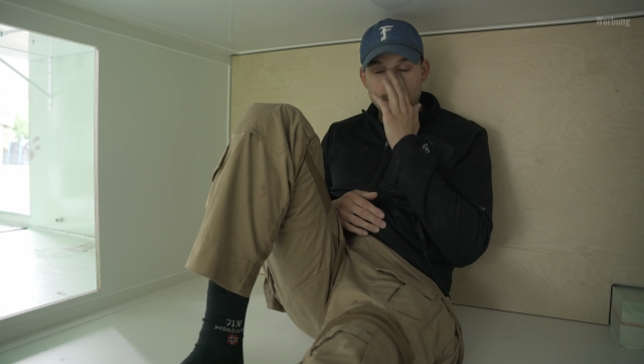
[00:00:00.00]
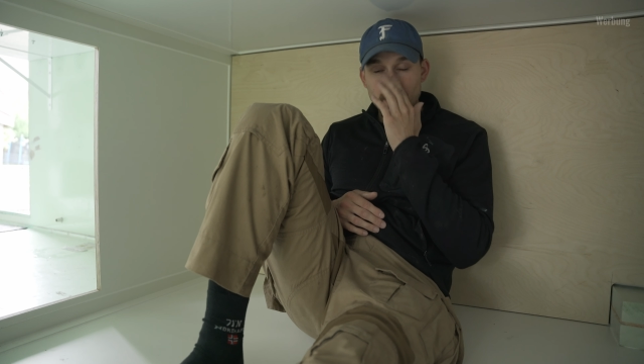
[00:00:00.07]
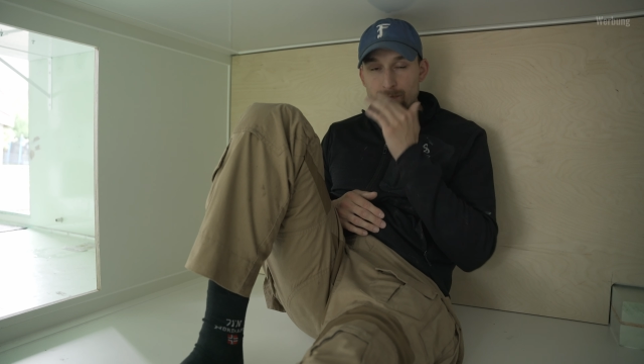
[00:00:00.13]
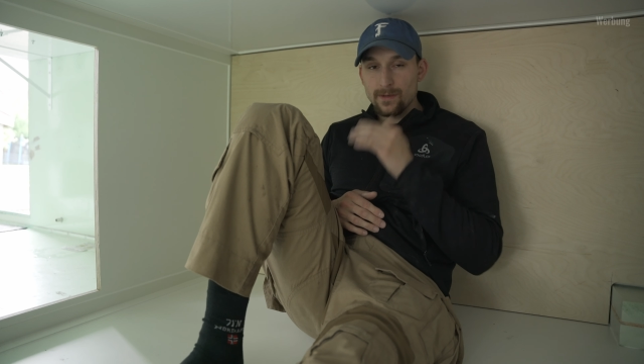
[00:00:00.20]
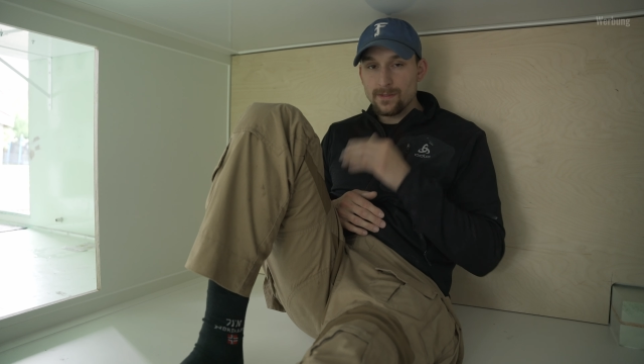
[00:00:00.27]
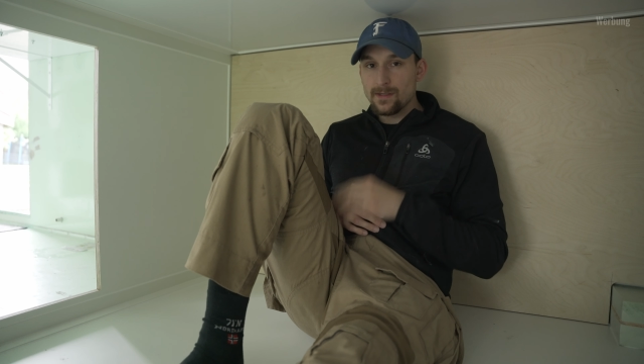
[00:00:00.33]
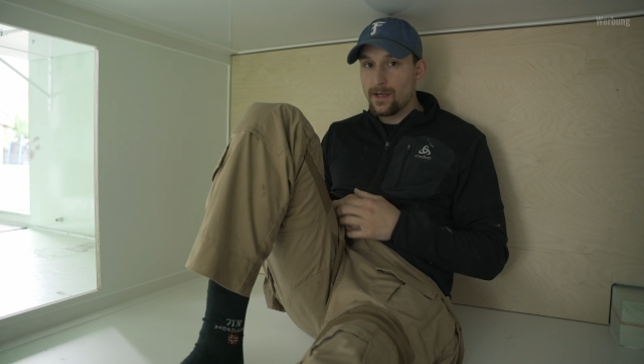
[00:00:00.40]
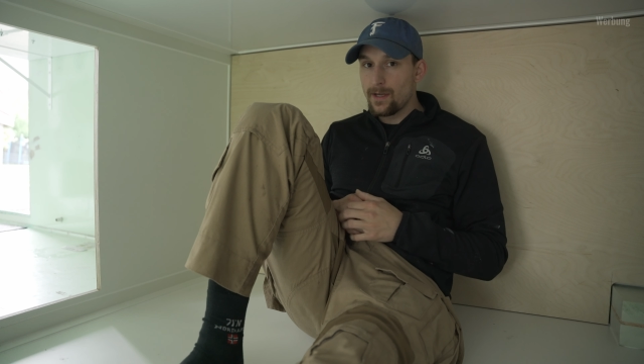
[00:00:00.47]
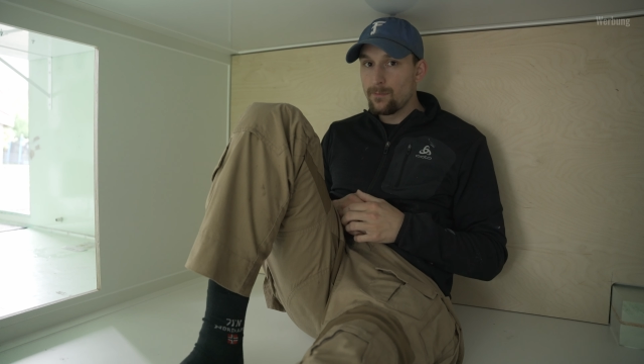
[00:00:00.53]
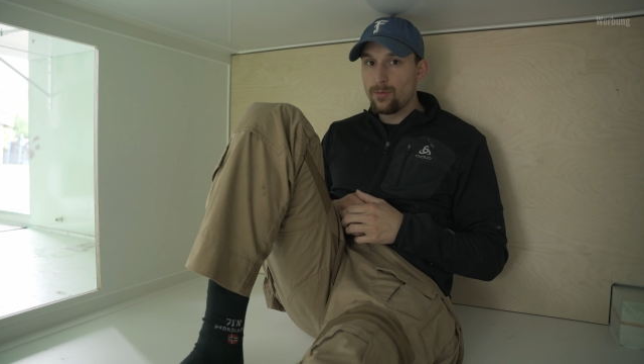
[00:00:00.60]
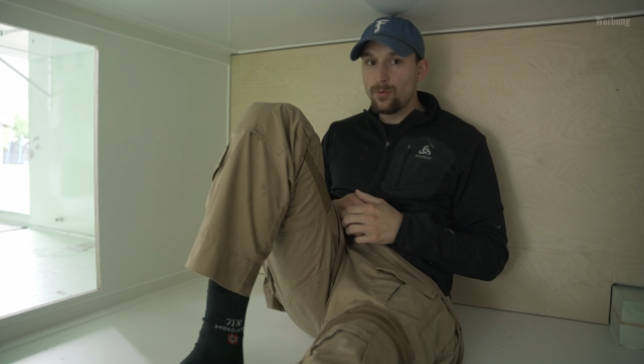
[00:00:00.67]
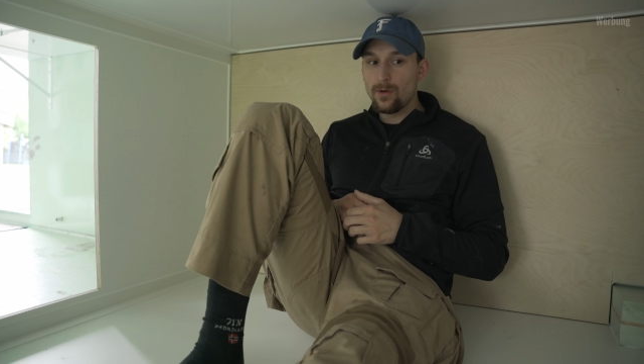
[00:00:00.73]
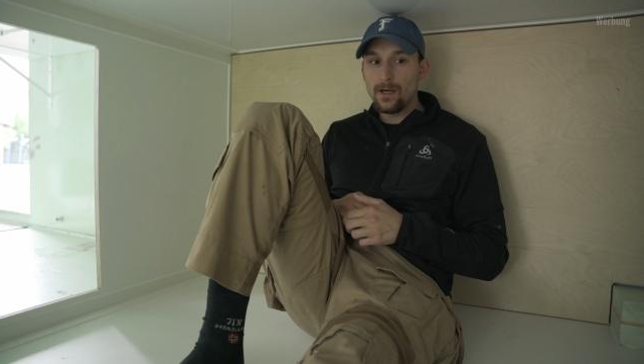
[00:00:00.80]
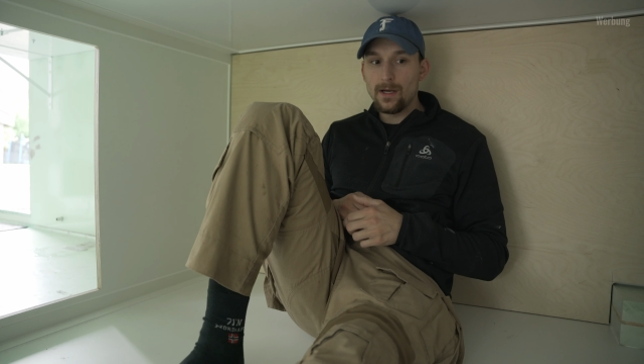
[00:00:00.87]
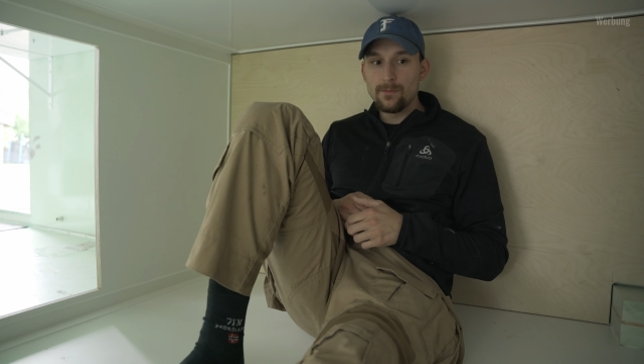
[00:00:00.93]
mal
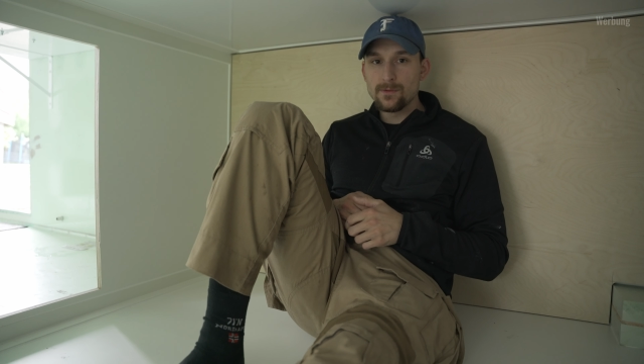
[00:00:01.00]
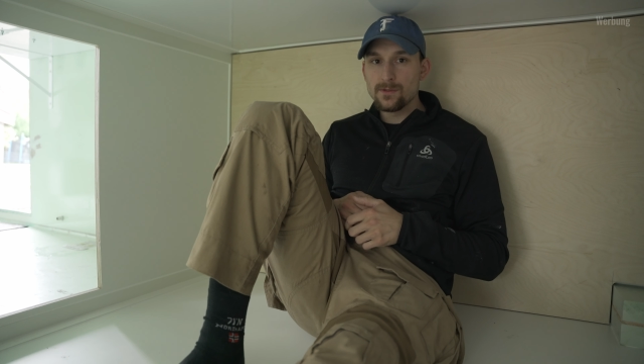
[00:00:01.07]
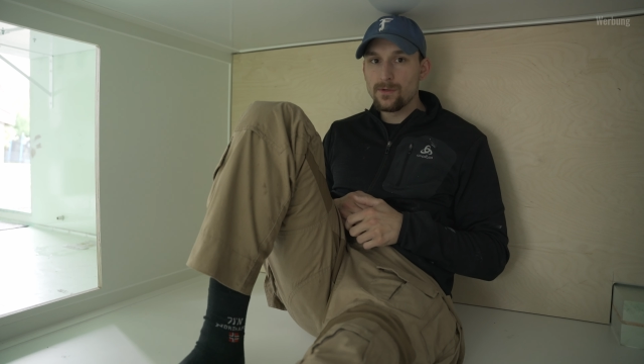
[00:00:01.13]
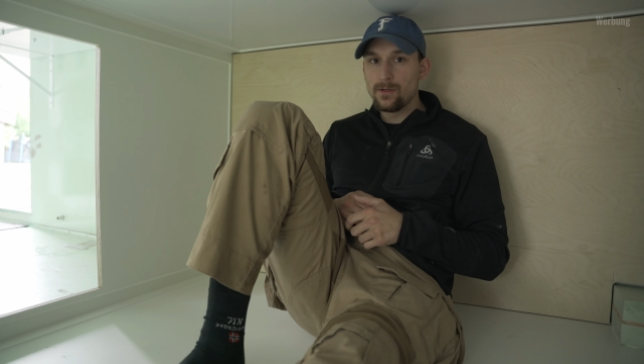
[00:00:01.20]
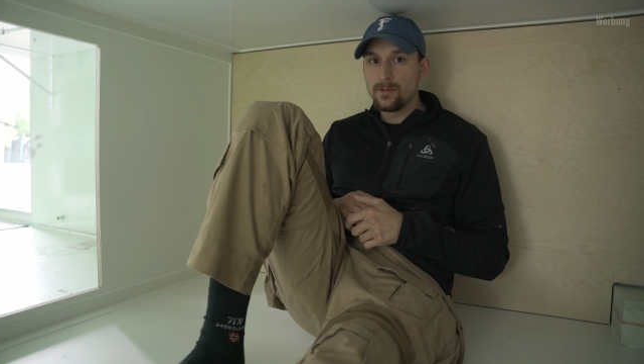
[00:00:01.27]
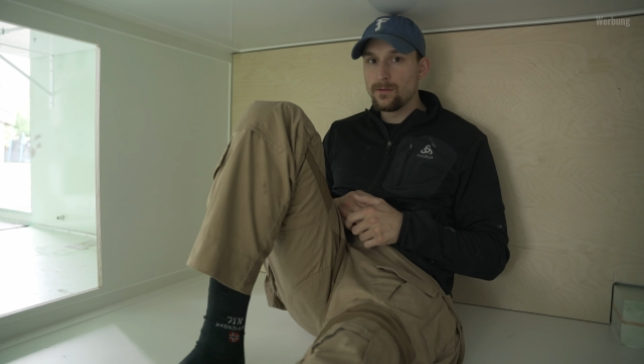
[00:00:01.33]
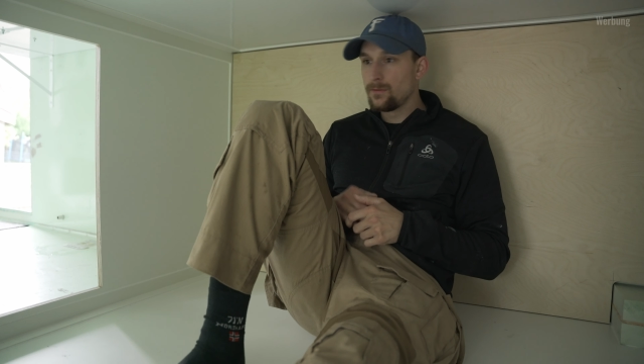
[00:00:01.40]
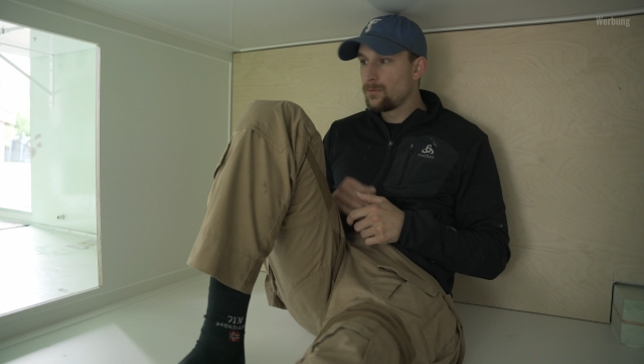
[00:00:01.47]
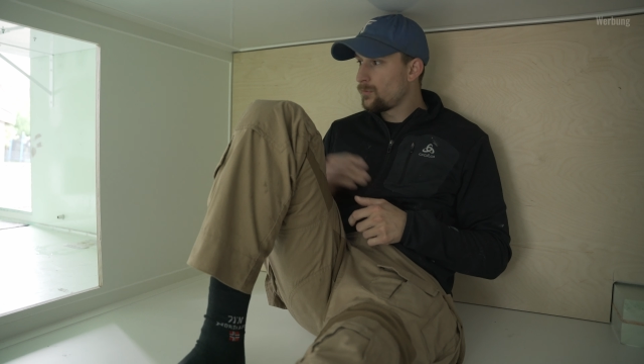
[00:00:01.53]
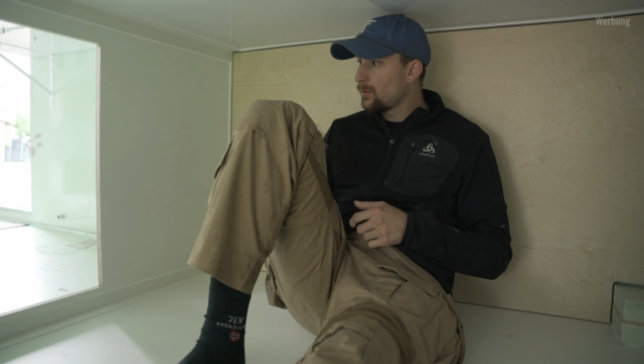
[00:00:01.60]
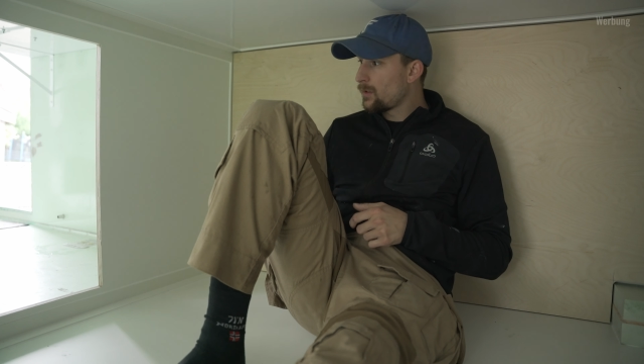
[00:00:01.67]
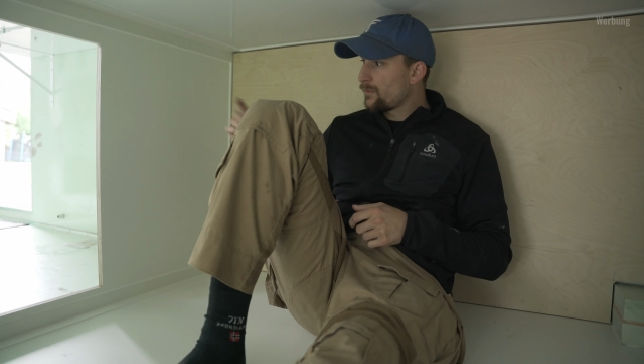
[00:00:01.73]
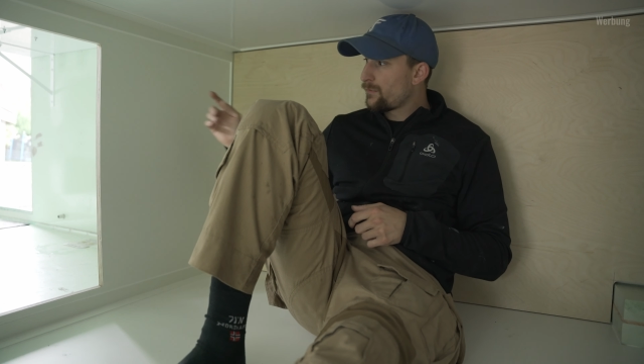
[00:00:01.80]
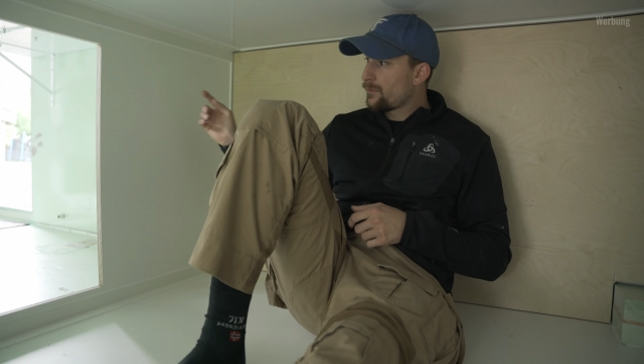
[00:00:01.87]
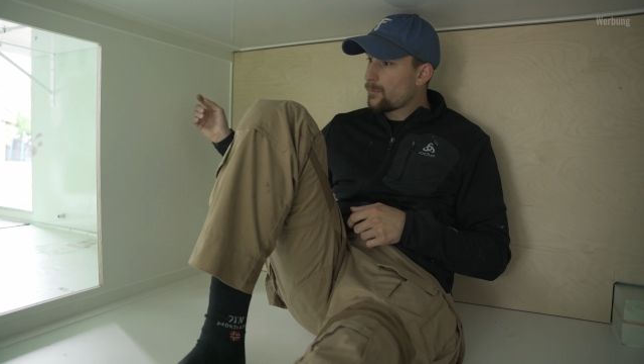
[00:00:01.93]
Wassereinbruch haben sollten
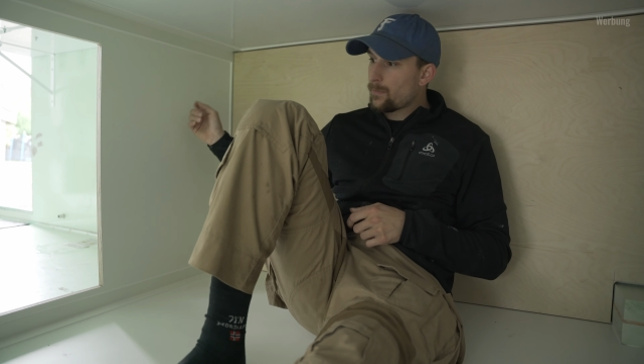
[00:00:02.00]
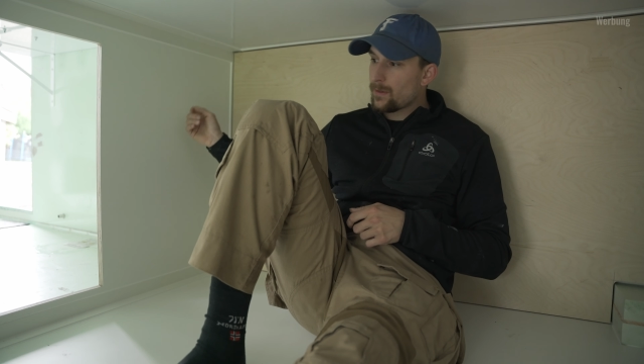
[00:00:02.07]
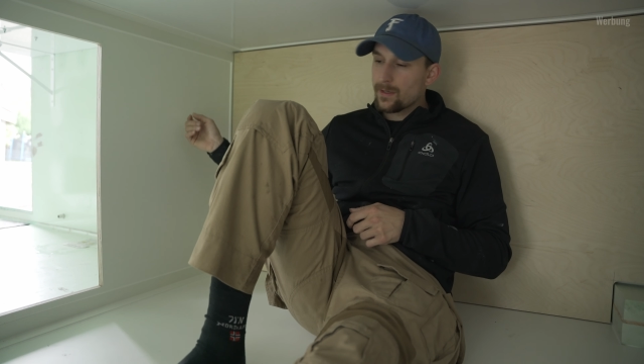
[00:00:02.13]
oder vom